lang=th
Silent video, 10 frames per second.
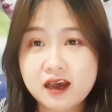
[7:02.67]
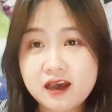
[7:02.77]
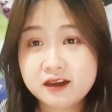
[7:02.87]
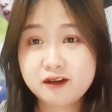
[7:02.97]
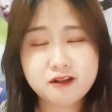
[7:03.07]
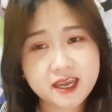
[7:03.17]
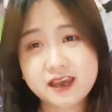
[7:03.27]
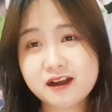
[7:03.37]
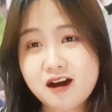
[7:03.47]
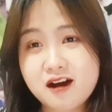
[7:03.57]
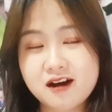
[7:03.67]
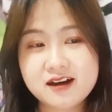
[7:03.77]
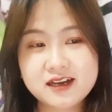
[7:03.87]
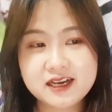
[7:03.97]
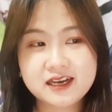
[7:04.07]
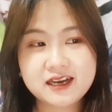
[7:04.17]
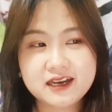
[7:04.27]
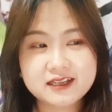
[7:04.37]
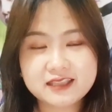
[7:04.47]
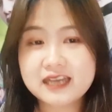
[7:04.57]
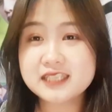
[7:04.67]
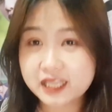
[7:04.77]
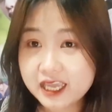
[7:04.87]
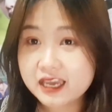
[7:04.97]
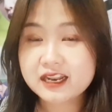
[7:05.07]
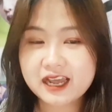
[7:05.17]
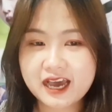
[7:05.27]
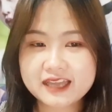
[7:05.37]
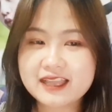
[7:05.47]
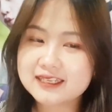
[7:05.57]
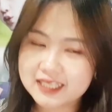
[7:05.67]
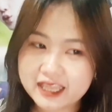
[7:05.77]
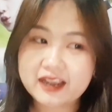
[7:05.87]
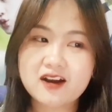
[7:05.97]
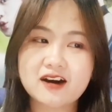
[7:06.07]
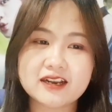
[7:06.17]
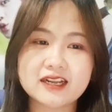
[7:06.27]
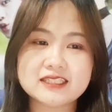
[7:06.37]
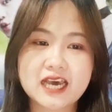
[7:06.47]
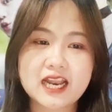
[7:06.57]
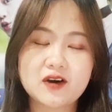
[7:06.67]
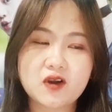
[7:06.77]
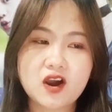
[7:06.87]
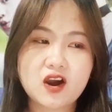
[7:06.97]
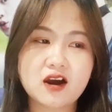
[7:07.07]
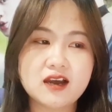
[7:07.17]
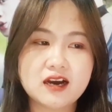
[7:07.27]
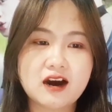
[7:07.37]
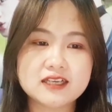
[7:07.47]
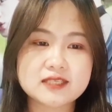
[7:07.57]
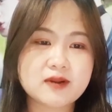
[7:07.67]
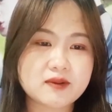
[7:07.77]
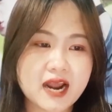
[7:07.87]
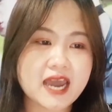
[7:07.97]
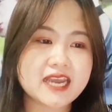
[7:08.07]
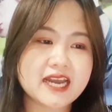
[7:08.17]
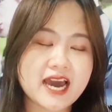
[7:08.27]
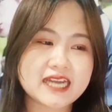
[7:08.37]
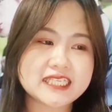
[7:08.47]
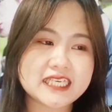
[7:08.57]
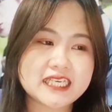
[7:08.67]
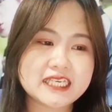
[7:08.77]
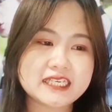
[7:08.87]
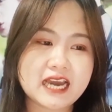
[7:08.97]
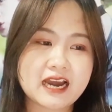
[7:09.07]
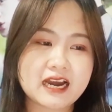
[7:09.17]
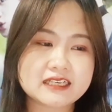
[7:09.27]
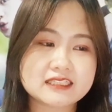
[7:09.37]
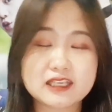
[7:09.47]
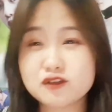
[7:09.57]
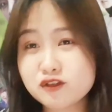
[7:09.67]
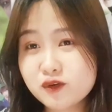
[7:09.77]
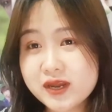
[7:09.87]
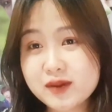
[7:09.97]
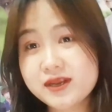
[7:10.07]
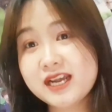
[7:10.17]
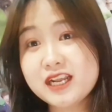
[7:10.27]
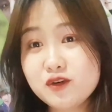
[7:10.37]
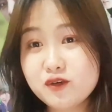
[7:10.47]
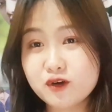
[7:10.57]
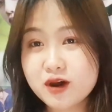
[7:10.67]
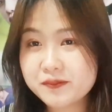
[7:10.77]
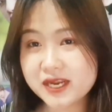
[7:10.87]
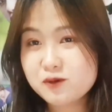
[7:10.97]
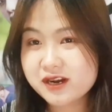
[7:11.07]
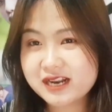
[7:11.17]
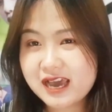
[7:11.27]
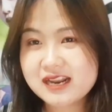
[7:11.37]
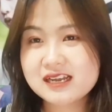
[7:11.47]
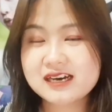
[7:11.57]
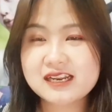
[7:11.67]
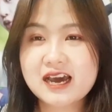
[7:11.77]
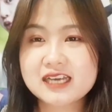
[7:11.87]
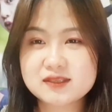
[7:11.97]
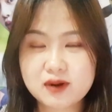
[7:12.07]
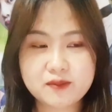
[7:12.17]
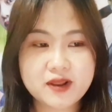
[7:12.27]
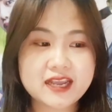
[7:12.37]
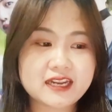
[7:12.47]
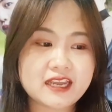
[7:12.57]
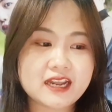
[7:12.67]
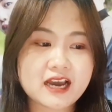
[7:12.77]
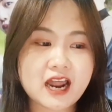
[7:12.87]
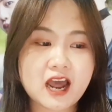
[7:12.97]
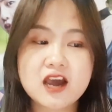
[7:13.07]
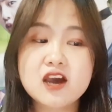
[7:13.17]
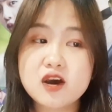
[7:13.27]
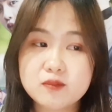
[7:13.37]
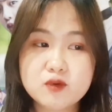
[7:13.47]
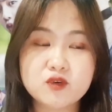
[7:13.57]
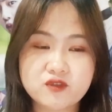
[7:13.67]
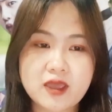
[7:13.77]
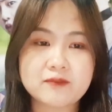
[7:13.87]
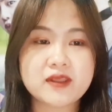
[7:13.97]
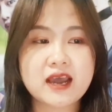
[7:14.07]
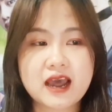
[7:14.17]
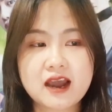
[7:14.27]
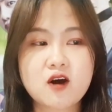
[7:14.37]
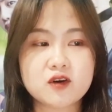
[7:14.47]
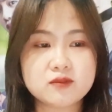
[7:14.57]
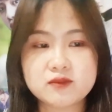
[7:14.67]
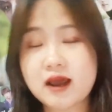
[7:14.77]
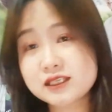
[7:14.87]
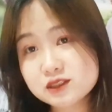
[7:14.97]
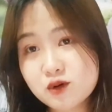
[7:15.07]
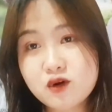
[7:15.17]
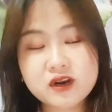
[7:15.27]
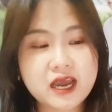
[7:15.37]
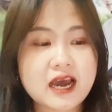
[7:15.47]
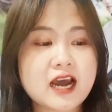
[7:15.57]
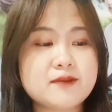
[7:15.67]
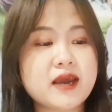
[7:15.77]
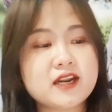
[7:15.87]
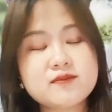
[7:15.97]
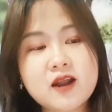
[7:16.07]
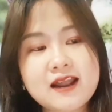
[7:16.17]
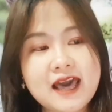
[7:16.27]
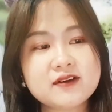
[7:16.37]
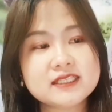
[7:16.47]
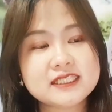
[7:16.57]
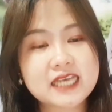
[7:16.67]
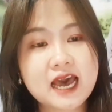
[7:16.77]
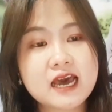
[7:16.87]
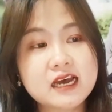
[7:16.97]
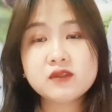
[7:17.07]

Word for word: อ่ะโอเคก็ตั้งสตินะคะตั้งสติก่อนนะจ๊ะแล้วก็อ๋อสำหรับใครนะคะที่อยากจะดูหรือว่ายังไม่ทันได้ดูไปดูกันได้เลยนะคะสำหรับเพลงนี้นะคะ Blue Frame นะคะของหนุ่มอัสโตรนะคะคัมแบ็กเรียบร้อยแล้วนะจ๊ะ